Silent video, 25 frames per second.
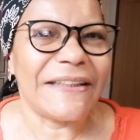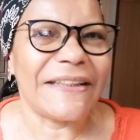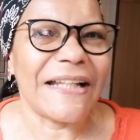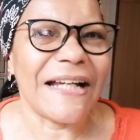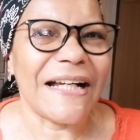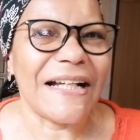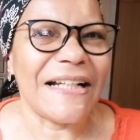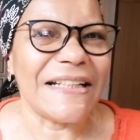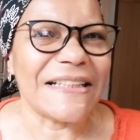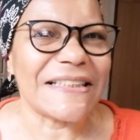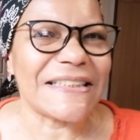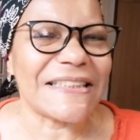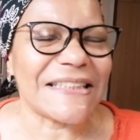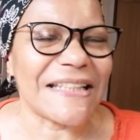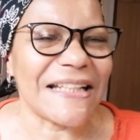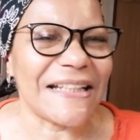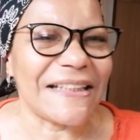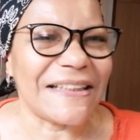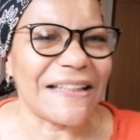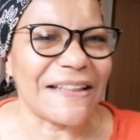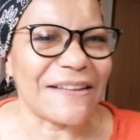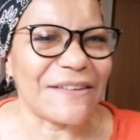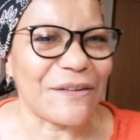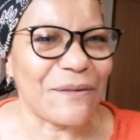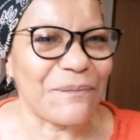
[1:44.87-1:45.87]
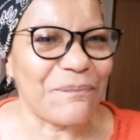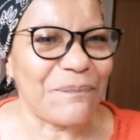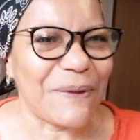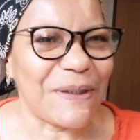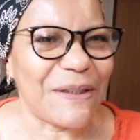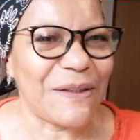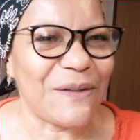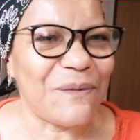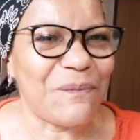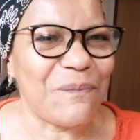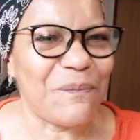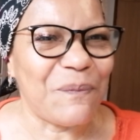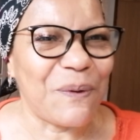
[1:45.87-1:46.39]
E tem a receita
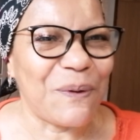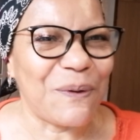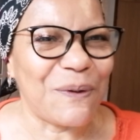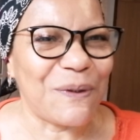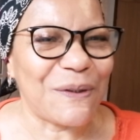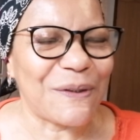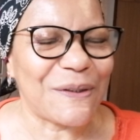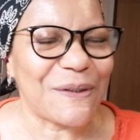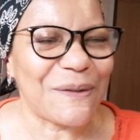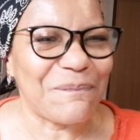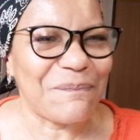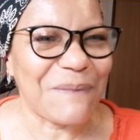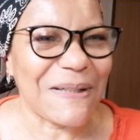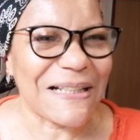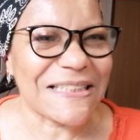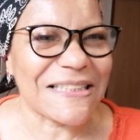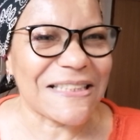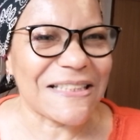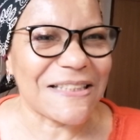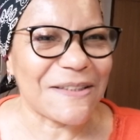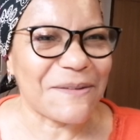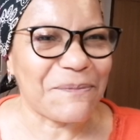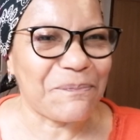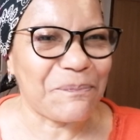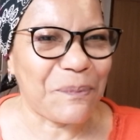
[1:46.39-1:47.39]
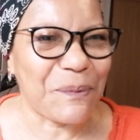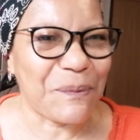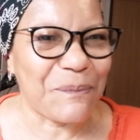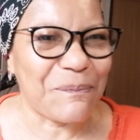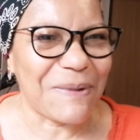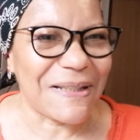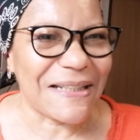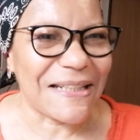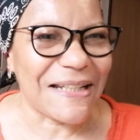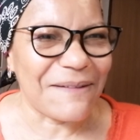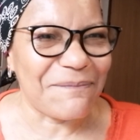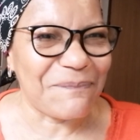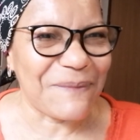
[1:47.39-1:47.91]
também do bolo de massa de
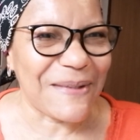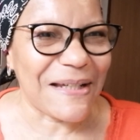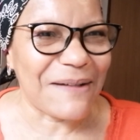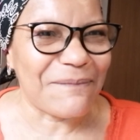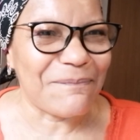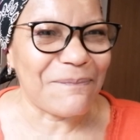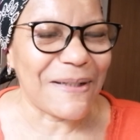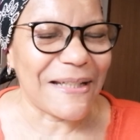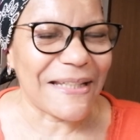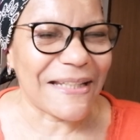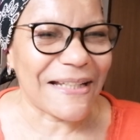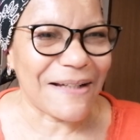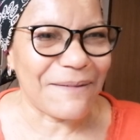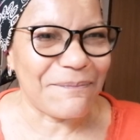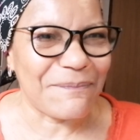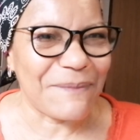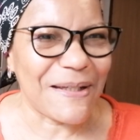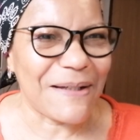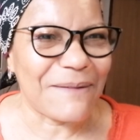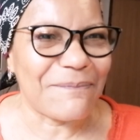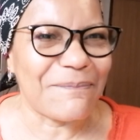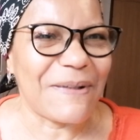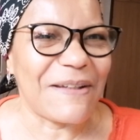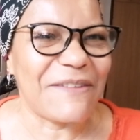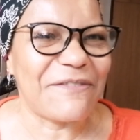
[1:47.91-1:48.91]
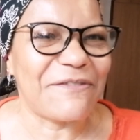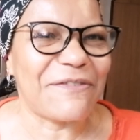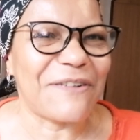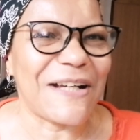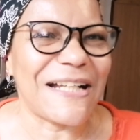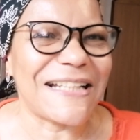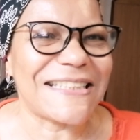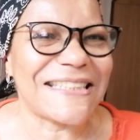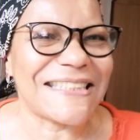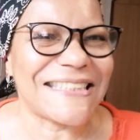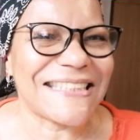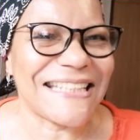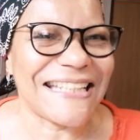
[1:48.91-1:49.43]
puba da minha mãe, que a minha mãe
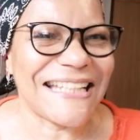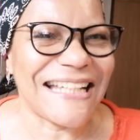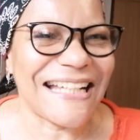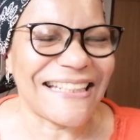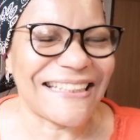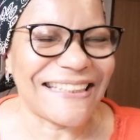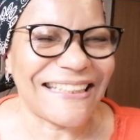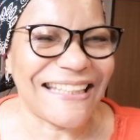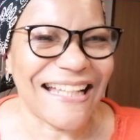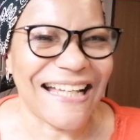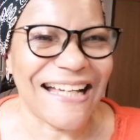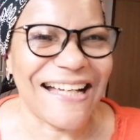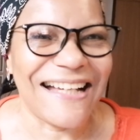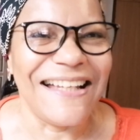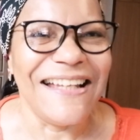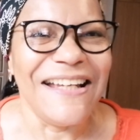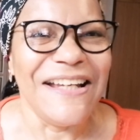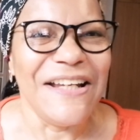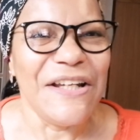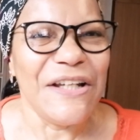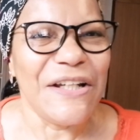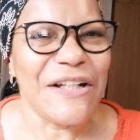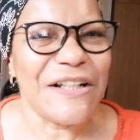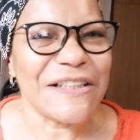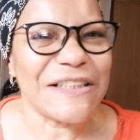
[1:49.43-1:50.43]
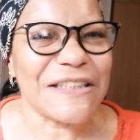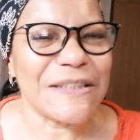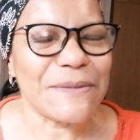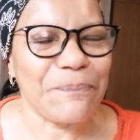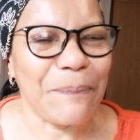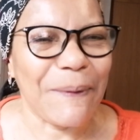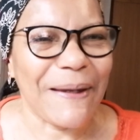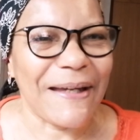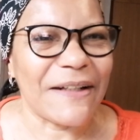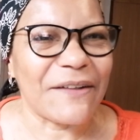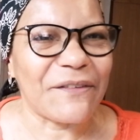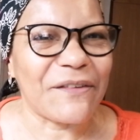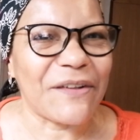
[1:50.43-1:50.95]
fazia, tá? Eu
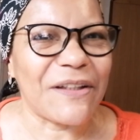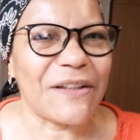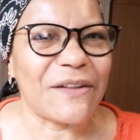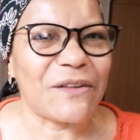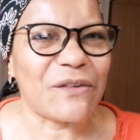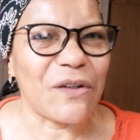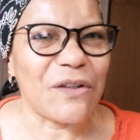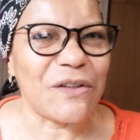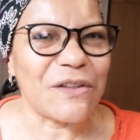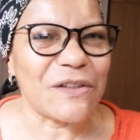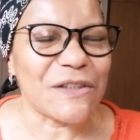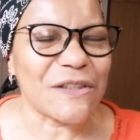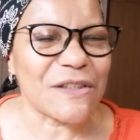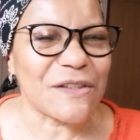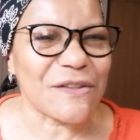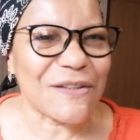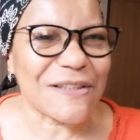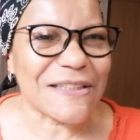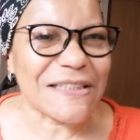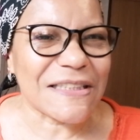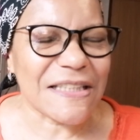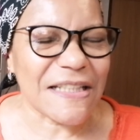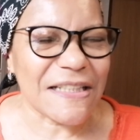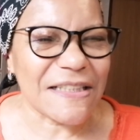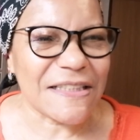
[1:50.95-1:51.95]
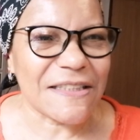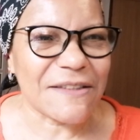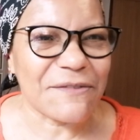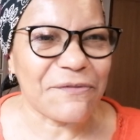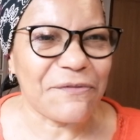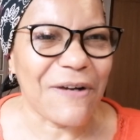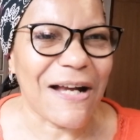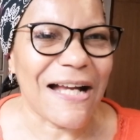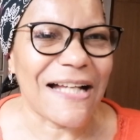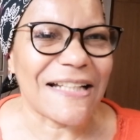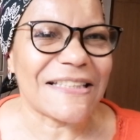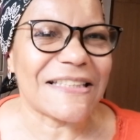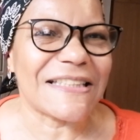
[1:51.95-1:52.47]
espero que todos vocês
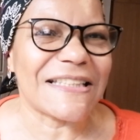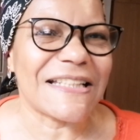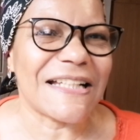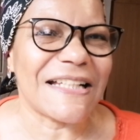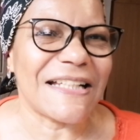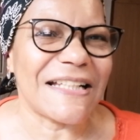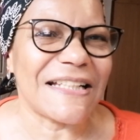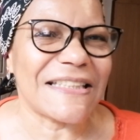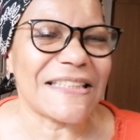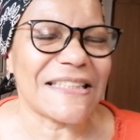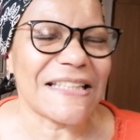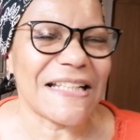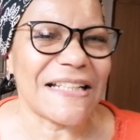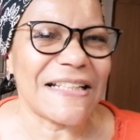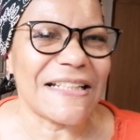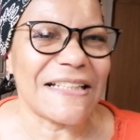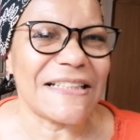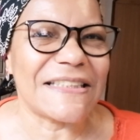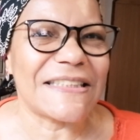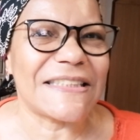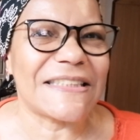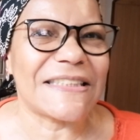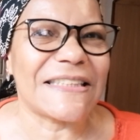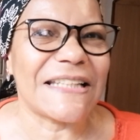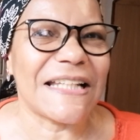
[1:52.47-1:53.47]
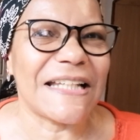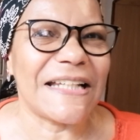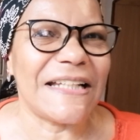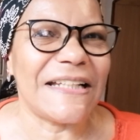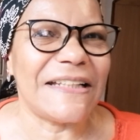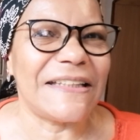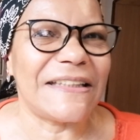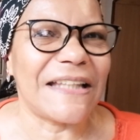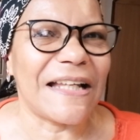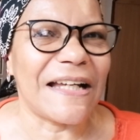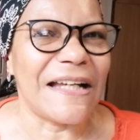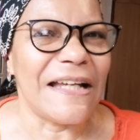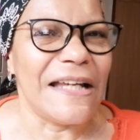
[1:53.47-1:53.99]
façam essa
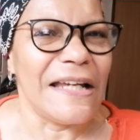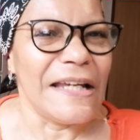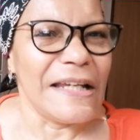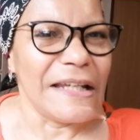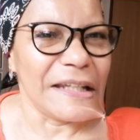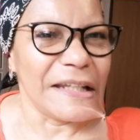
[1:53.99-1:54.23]
receita